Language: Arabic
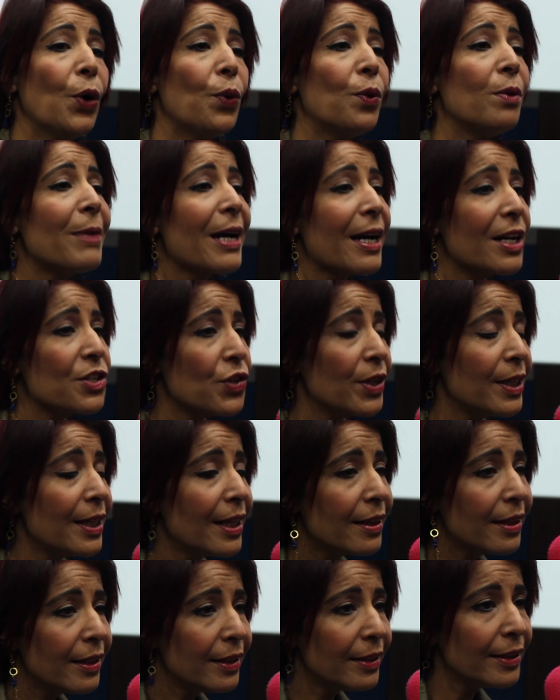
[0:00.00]
والمهرجان
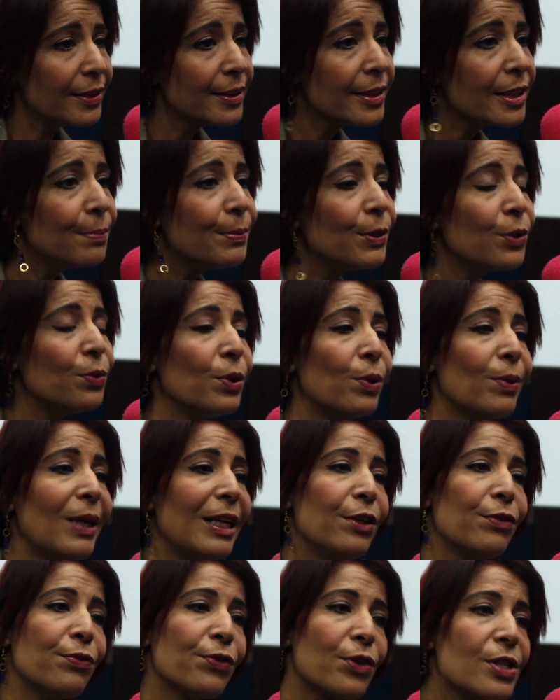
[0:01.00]
هذا يكبر
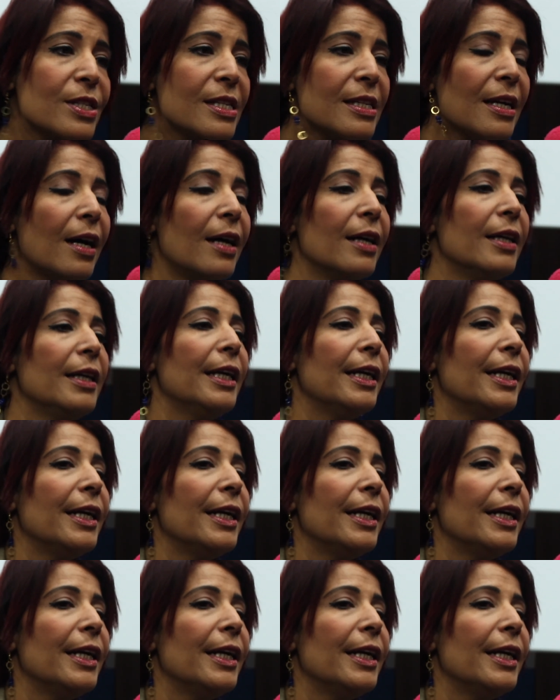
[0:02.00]
ويولي فرصة